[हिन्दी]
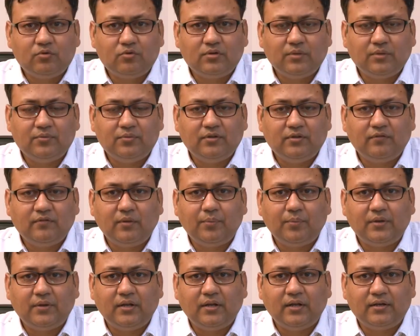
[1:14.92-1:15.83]
उत्तम सेवा
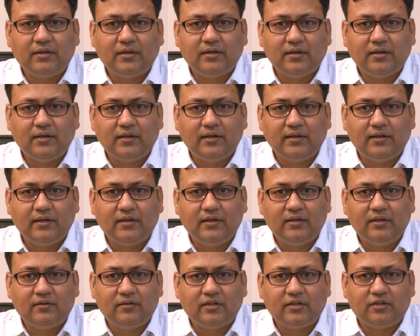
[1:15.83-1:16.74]
प्रदान करने के
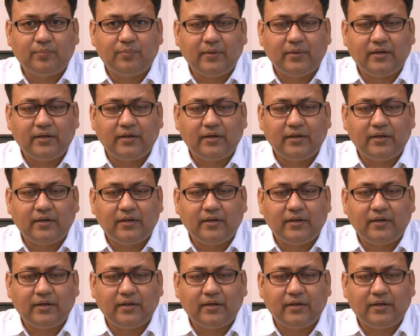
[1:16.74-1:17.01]
लिए तत्पर